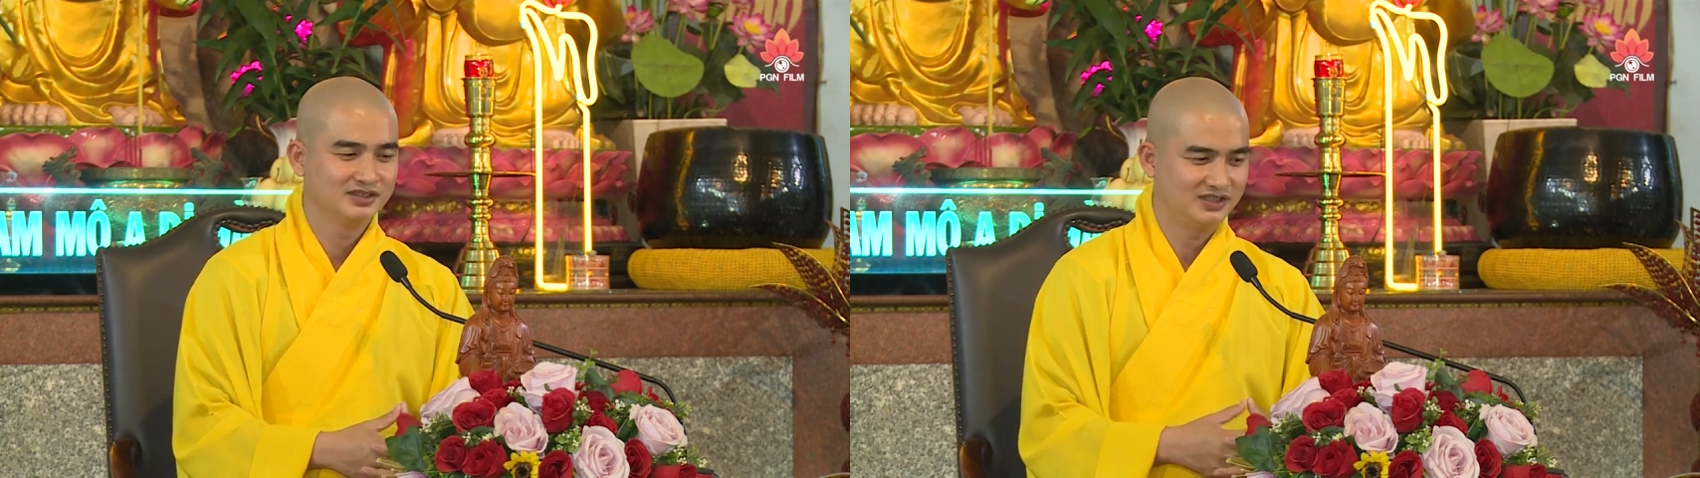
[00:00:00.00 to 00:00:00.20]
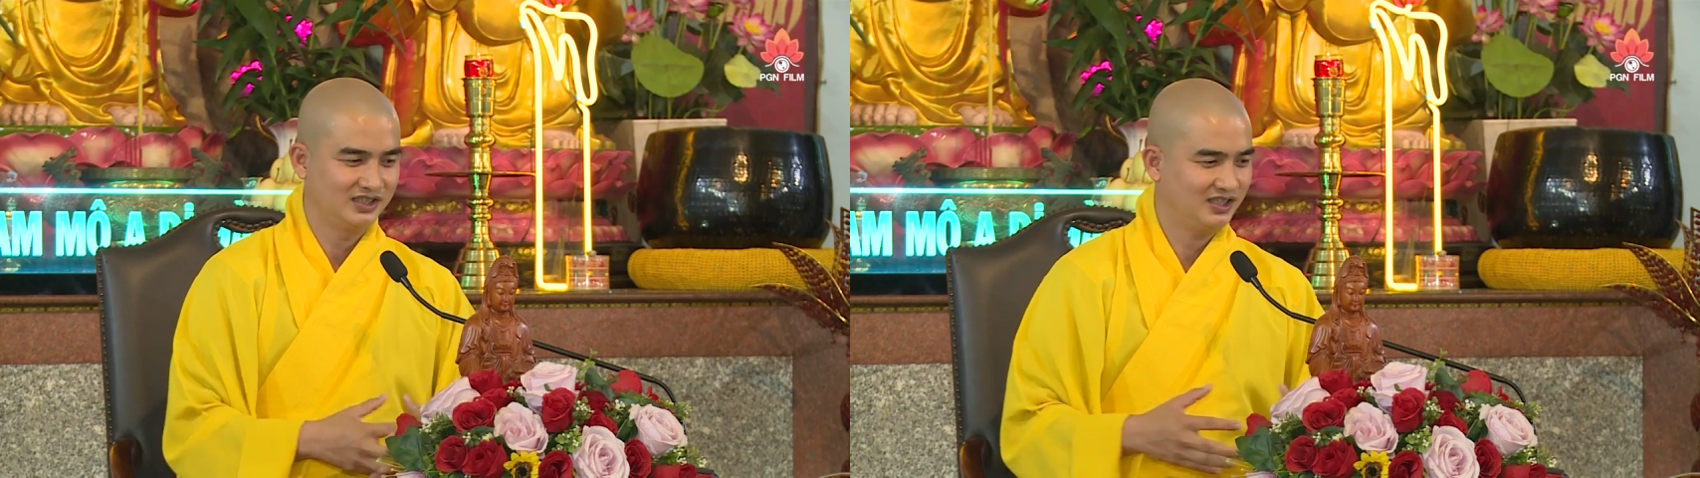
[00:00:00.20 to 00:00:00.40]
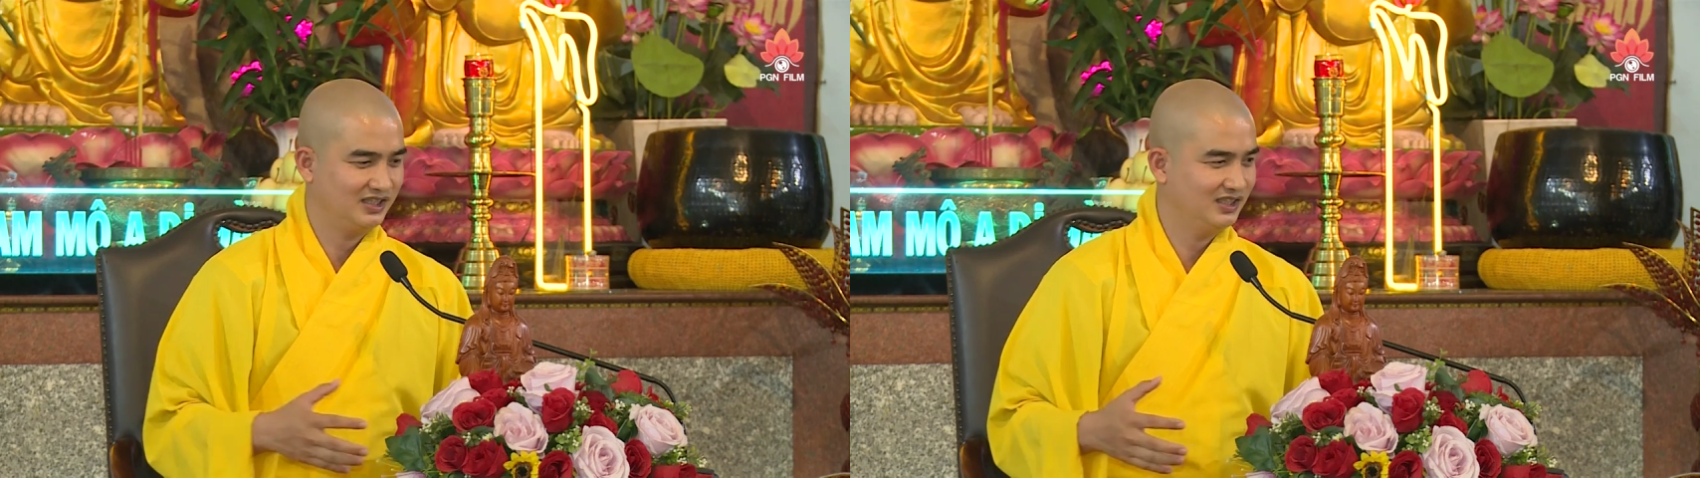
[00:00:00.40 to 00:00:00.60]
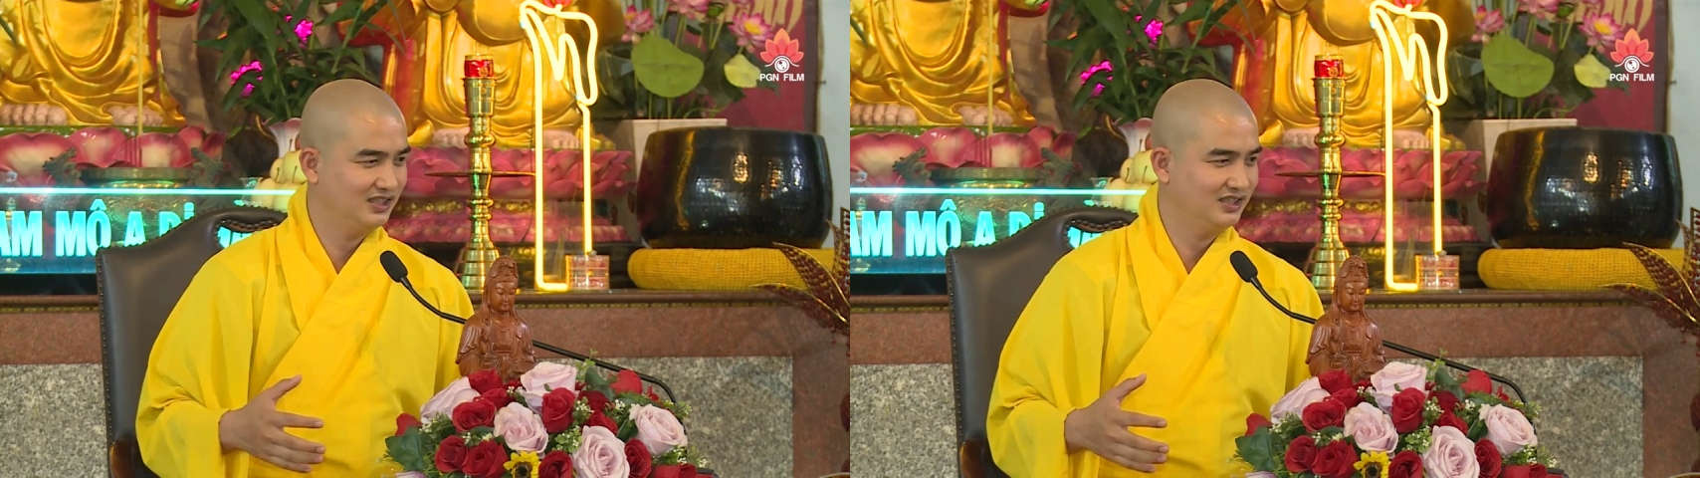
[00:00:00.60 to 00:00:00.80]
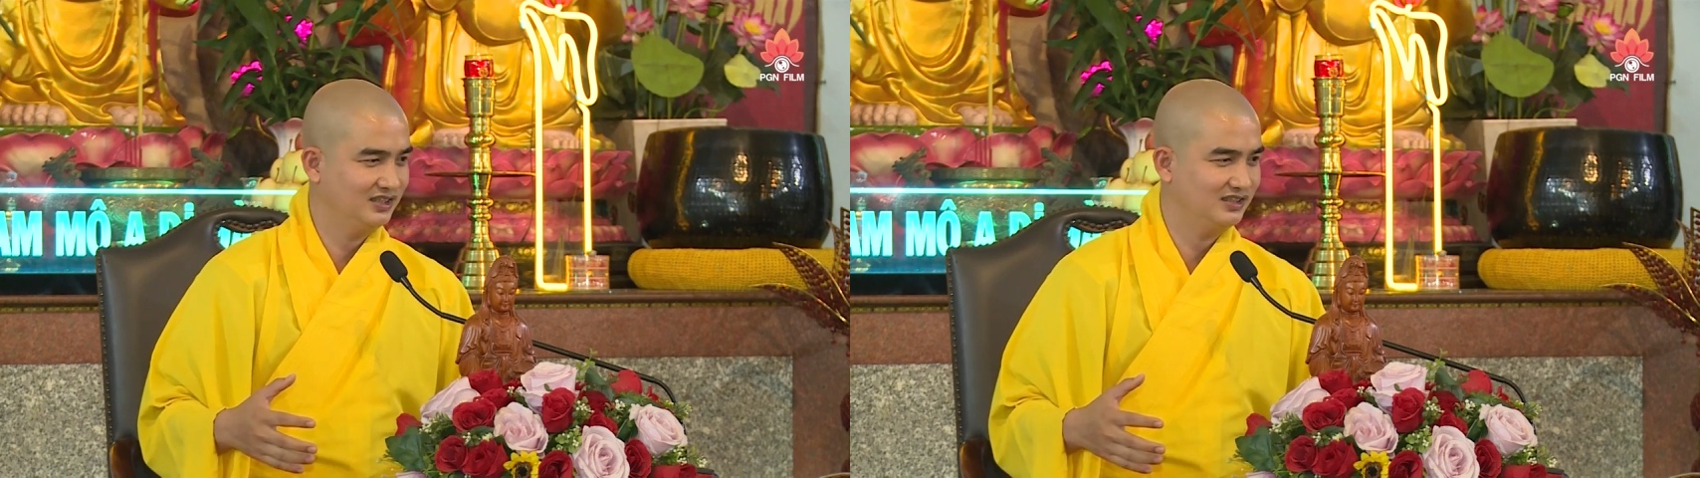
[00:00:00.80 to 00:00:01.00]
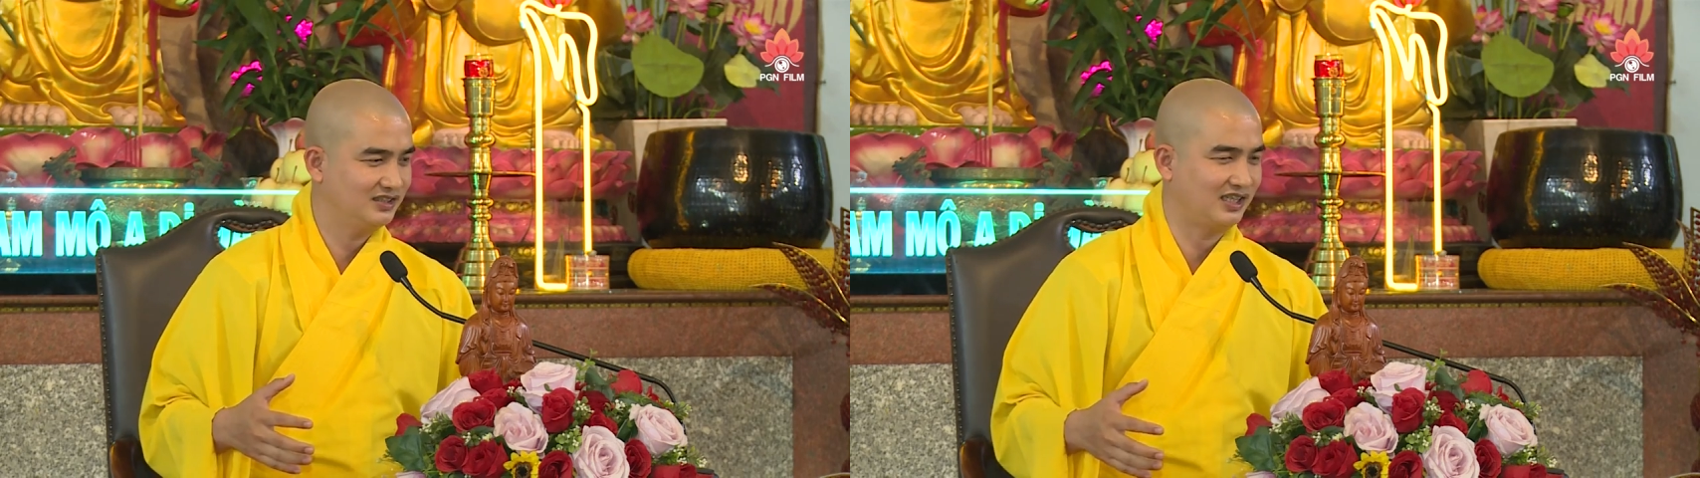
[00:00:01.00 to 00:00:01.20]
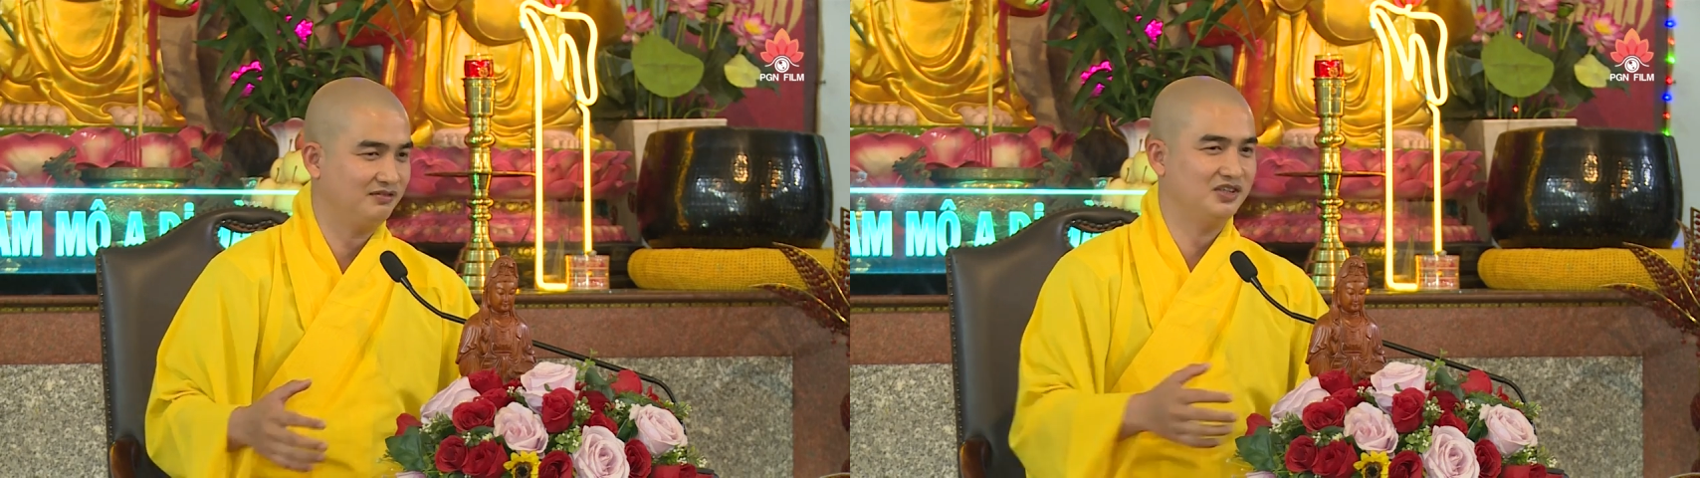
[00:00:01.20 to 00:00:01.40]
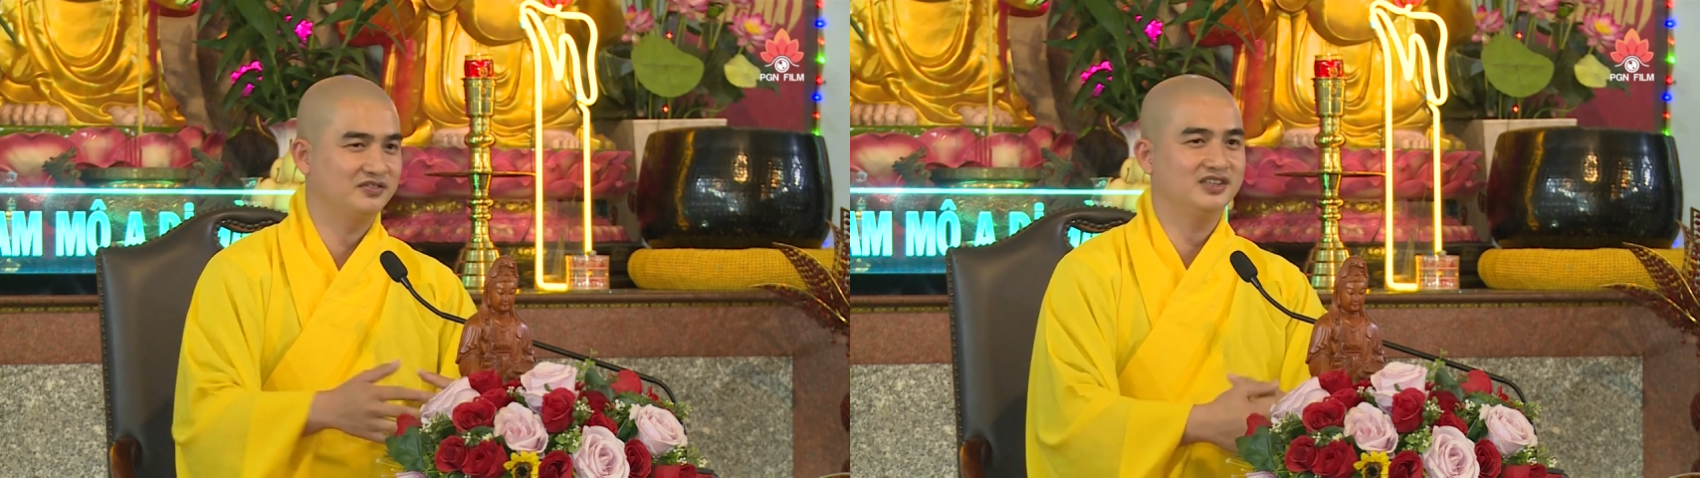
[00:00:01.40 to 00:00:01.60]
thì anh đi
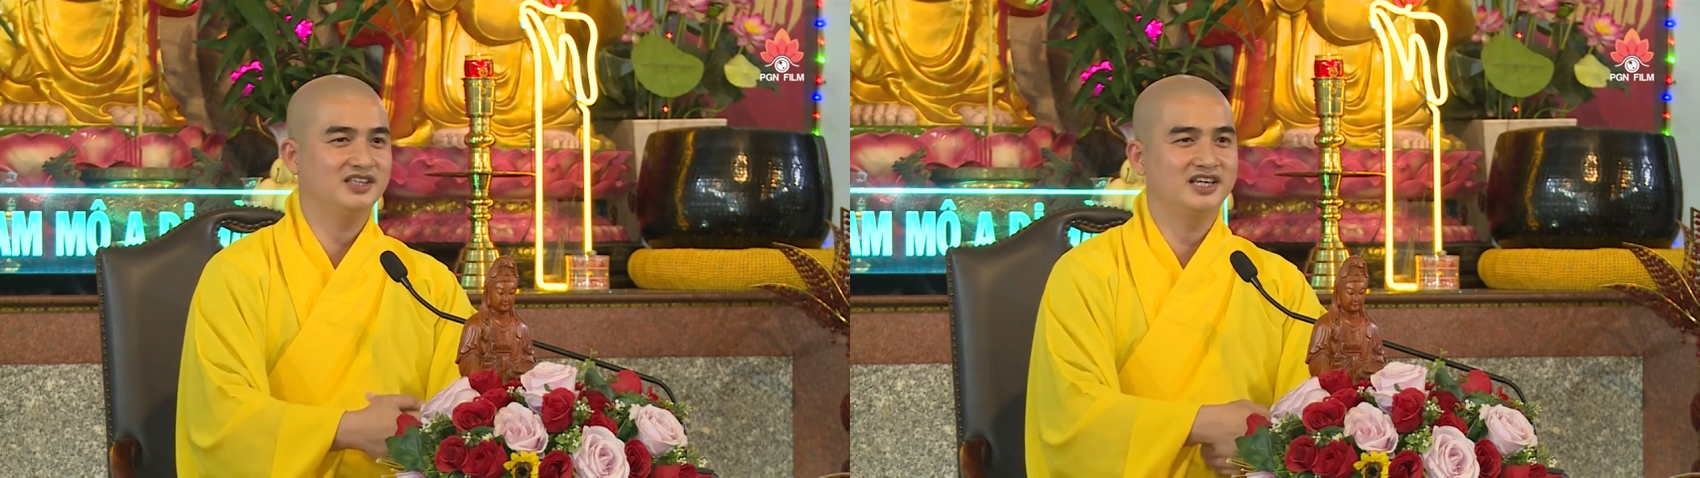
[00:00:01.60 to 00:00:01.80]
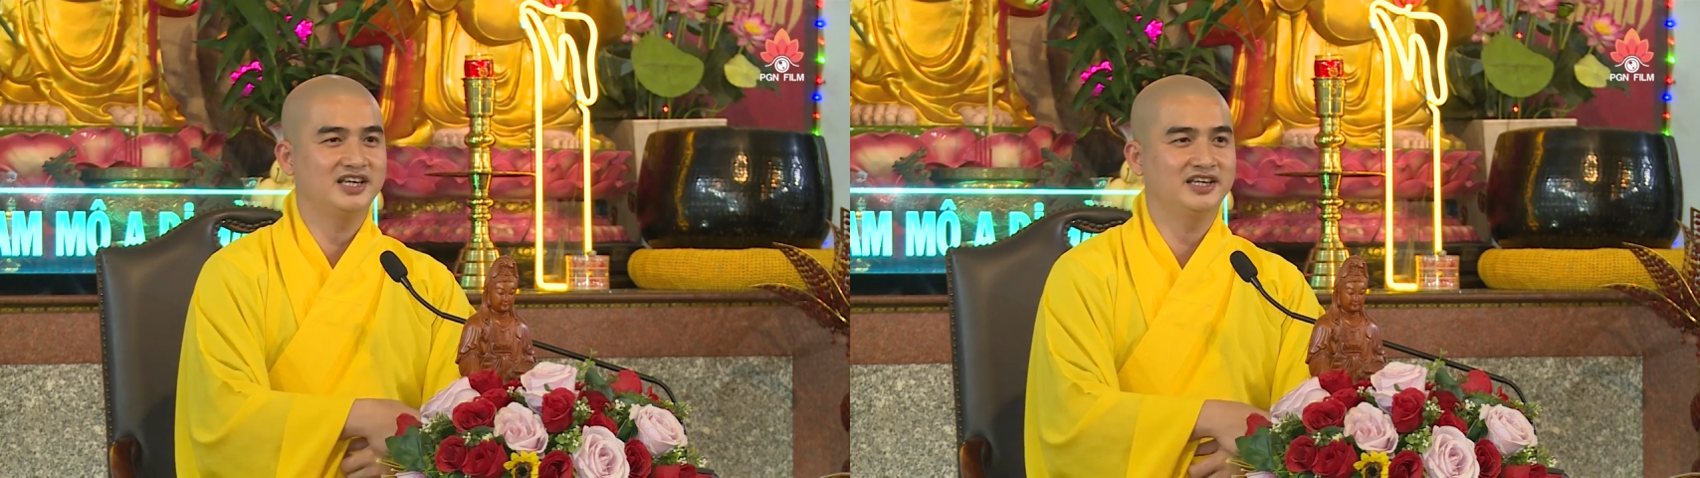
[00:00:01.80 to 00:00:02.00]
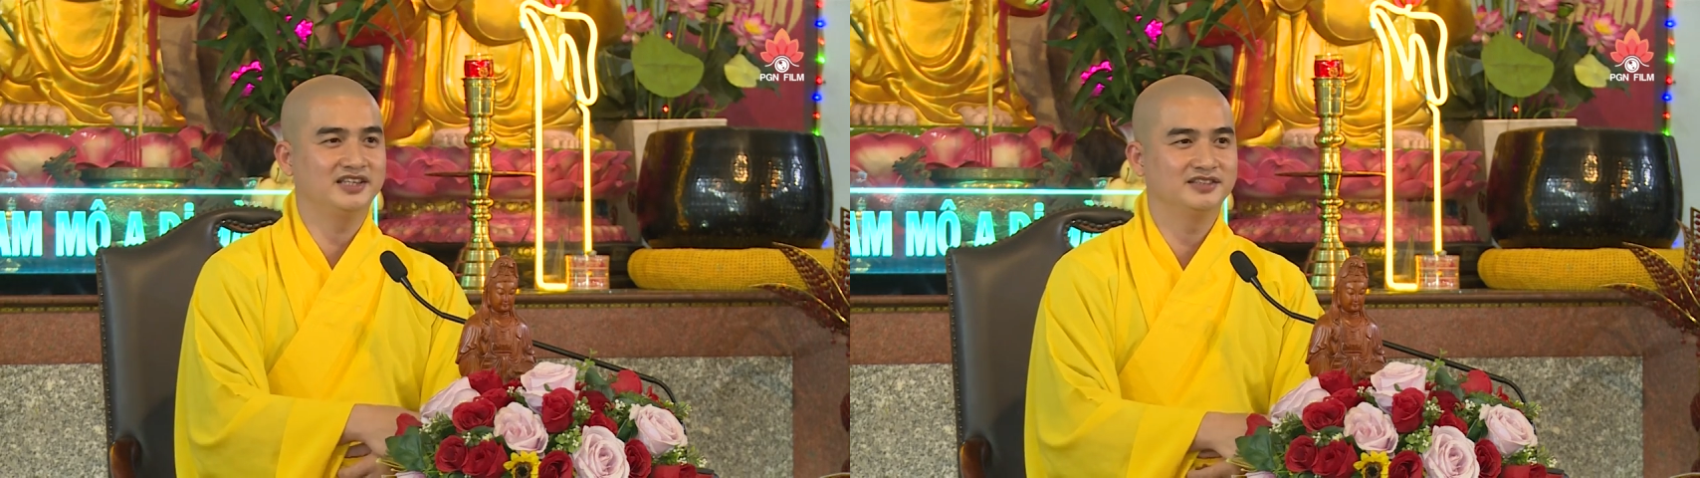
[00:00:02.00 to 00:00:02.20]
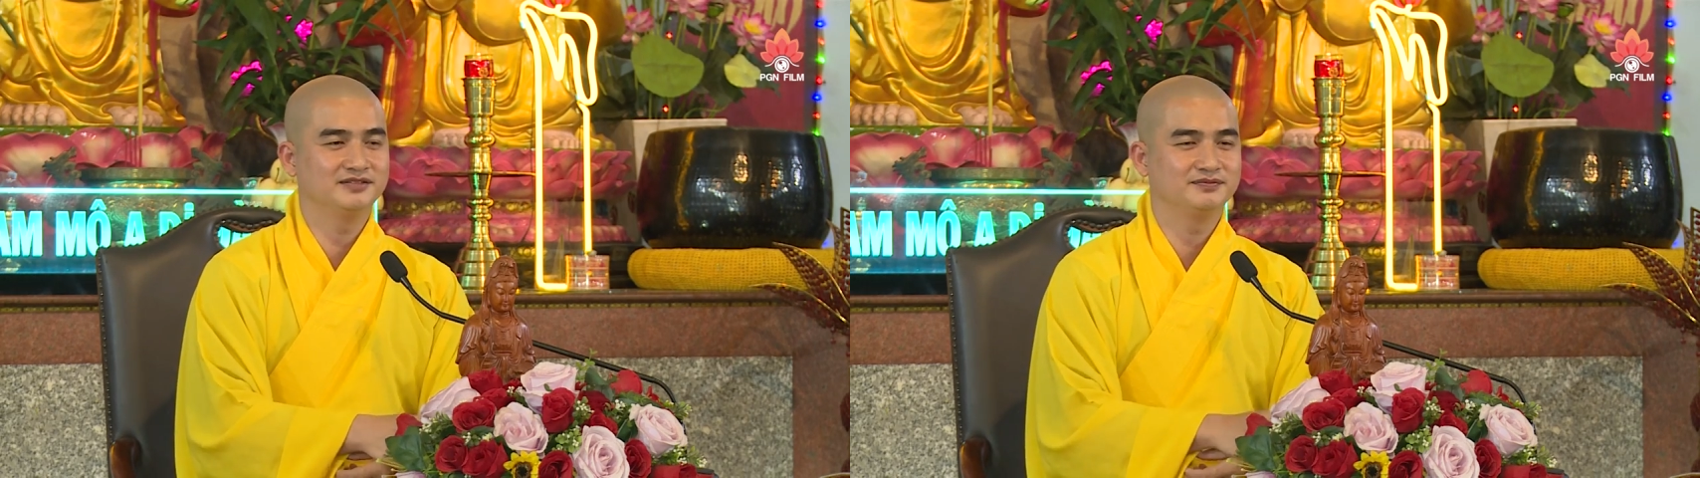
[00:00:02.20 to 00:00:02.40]
thẳng vào vấn đề